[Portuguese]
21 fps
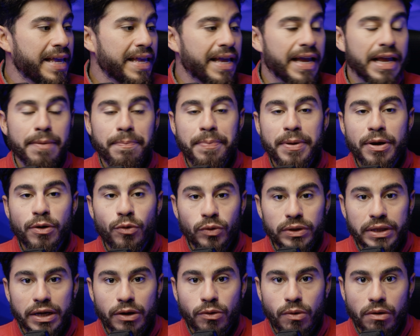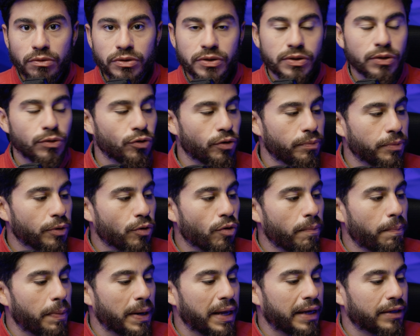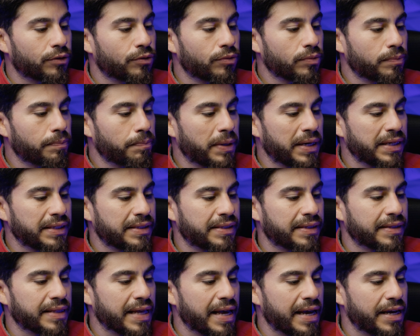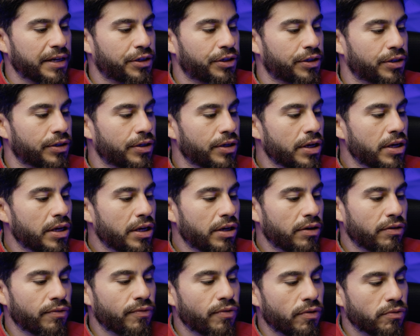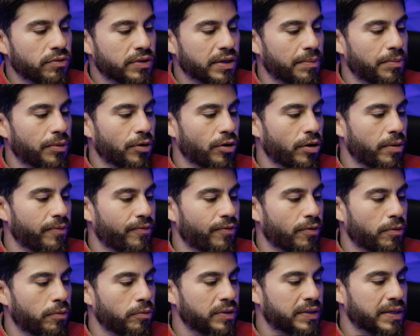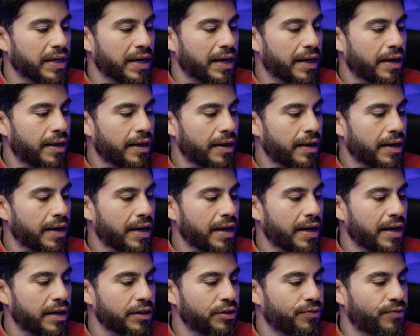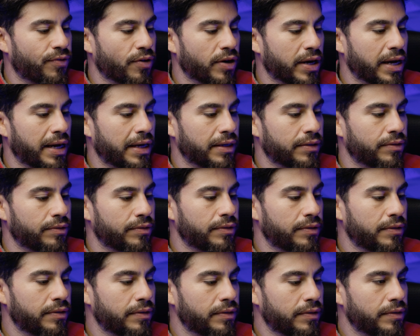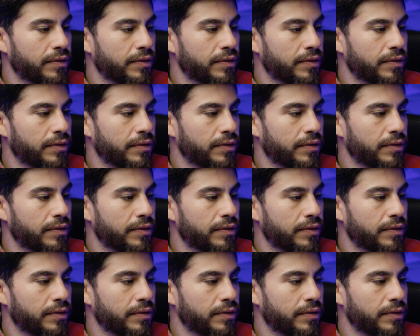E ele pergunta qual o seu nome completo. Para esse teste, eu não vou usar meu nome, vou usar advogado